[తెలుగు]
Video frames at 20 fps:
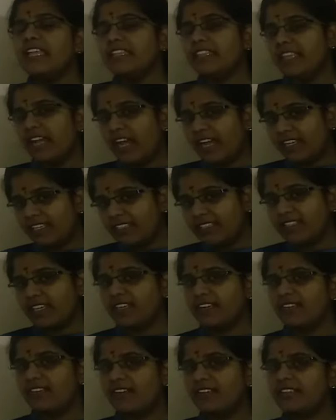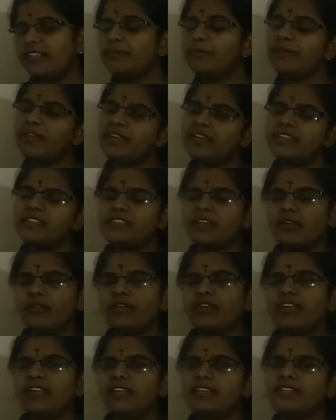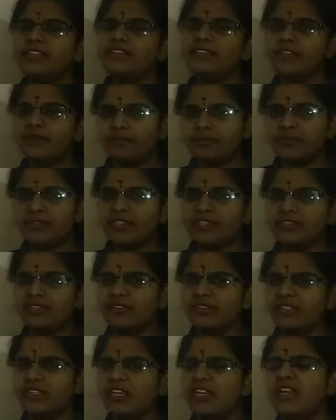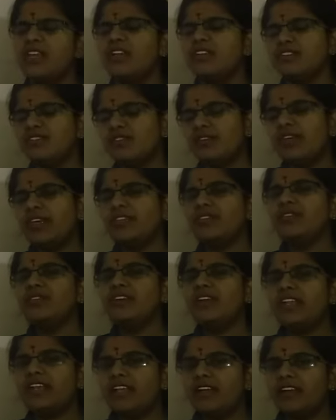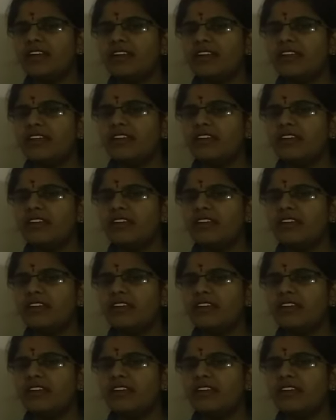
దాని తర్వాత మనకి సౌండ్ అనేది వినిపిస్తుంది సో ఎందుకు అలాగా